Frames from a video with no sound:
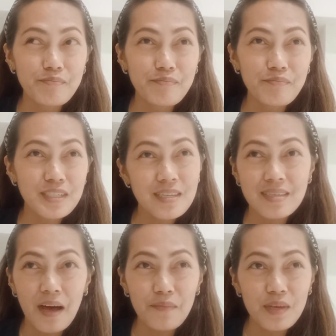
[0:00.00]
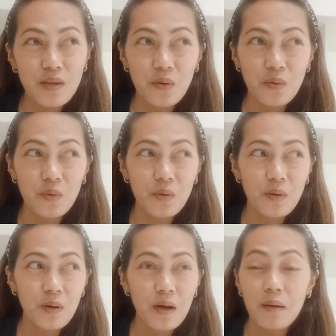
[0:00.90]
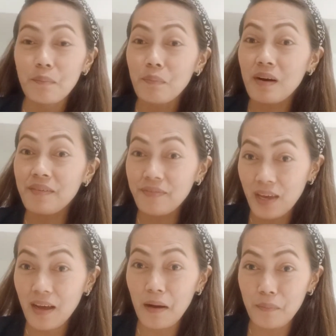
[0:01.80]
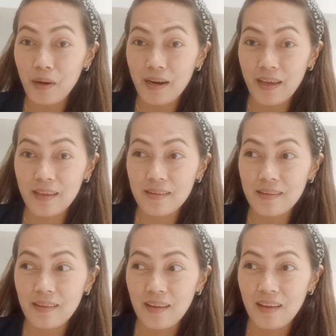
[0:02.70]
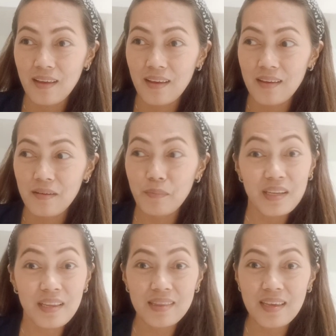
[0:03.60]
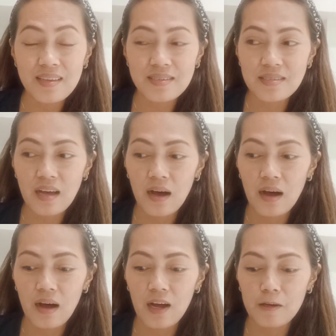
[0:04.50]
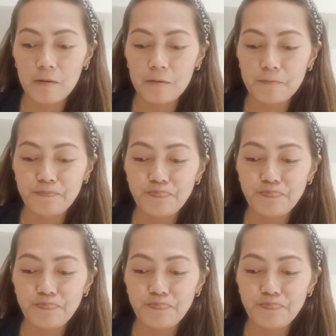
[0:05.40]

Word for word: masasabi kong perfect ang Bahrain pagdating sa ano,